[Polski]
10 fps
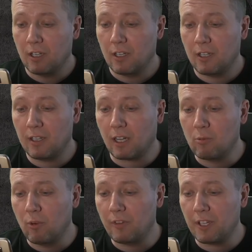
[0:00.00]
E, na
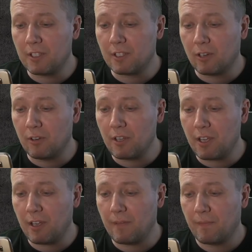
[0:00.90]
głównej
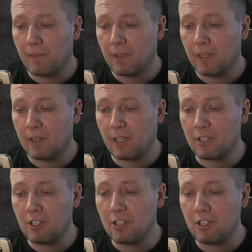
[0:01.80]
stronie
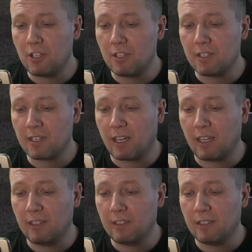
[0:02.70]
naciśnij
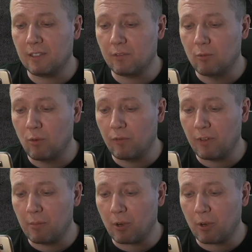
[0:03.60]
scan e, w głównym